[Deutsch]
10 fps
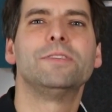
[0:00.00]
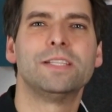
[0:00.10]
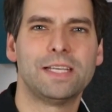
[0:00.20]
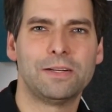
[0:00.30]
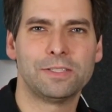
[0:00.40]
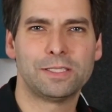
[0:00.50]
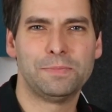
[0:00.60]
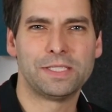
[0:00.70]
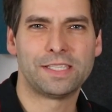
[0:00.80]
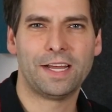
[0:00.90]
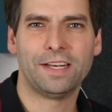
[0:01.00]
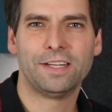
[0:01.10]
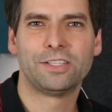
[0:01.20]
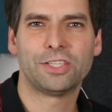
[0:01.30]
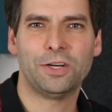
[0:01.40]
Wir sehen uns. Bis dann.
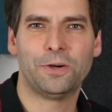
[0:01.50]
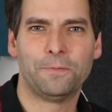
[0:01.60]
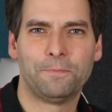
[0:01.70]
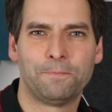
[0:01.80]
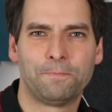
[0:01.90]
Ciao.